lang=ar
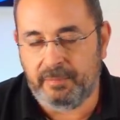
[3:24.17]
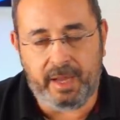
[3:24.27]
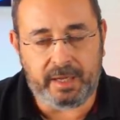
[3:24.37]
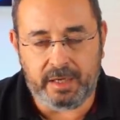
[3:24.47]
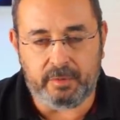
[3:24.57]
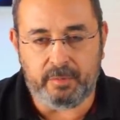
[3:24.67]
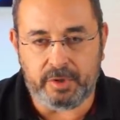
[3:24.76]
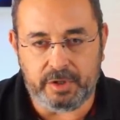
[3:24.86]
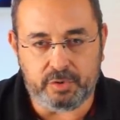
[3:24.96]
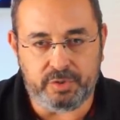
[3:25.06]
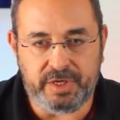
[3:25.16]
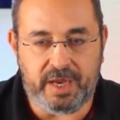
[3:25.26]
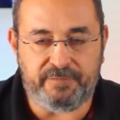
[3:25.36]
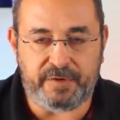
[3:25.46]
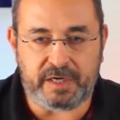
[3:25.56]
ما حكينا ممكن يكون يعني
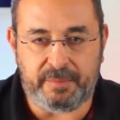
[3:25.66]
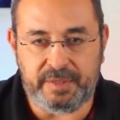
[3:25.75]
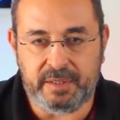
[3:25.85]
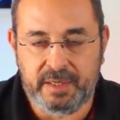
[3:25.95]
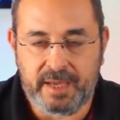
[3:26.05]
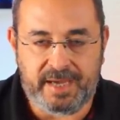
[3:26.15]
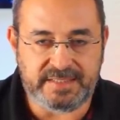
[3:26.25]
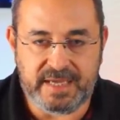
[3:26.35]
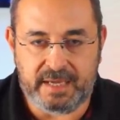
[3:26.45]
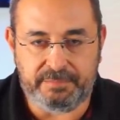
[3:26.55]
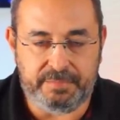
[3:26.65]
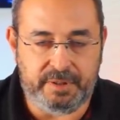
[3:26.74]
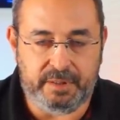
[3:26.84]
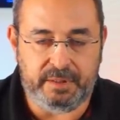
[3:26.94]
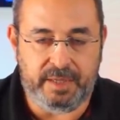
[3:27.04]
على فكرة من أحزاب آه،